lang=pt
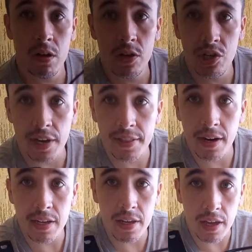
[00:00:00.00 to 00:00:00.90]
Já
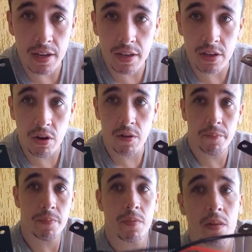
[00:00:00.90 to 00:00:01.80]
interliguei aqui, ó,
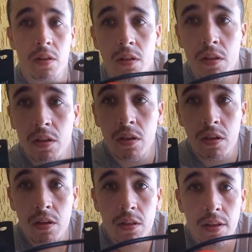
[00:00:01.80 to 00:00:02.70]

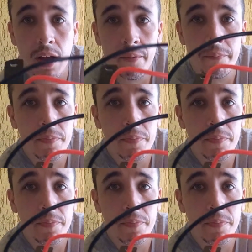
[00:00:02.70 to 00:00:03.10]
tá?